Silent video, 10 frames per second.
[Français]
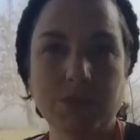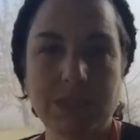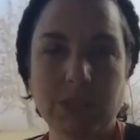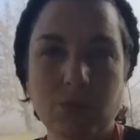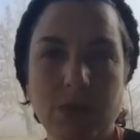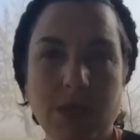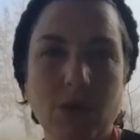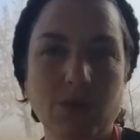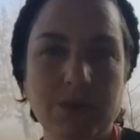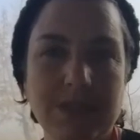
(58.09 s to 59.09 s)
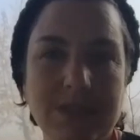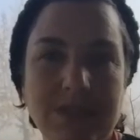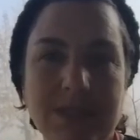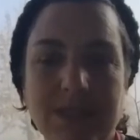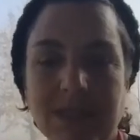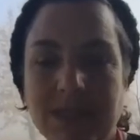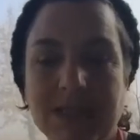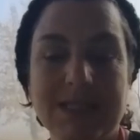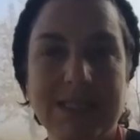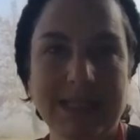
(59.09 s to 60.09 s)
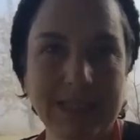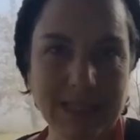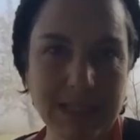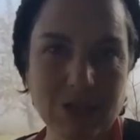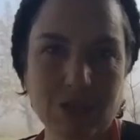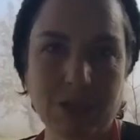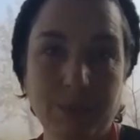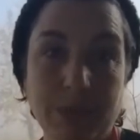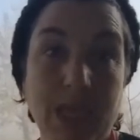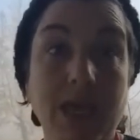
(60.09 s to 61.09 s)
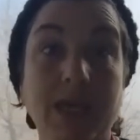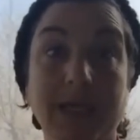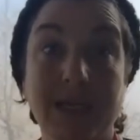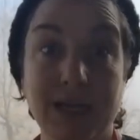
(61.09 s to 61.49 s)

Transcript: continuer à utiliser cette énergie des pierres,